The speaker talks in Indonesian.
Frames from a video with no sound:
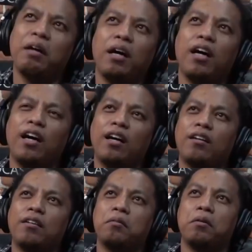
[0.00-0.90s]
uh,
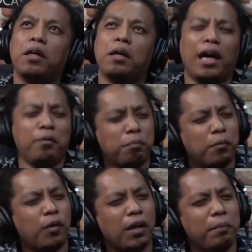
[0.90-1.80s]
kan
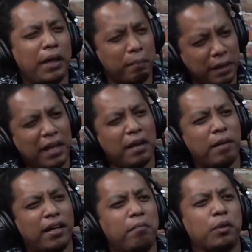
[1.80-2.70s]
orang beda-beda ya
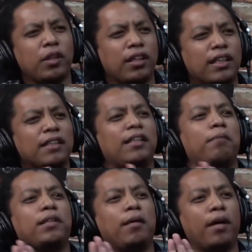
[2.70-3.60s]
bang ya. Maksudnya kita tidak
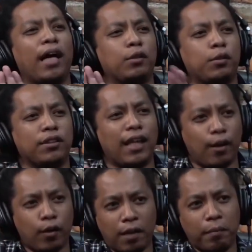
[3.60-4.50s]
bisa ah, mengatur makanya, cara
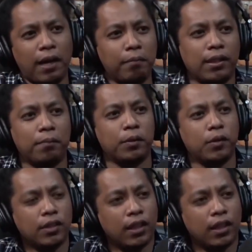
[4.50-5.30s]
orang mengambil makanya, kan, keputusan. tapi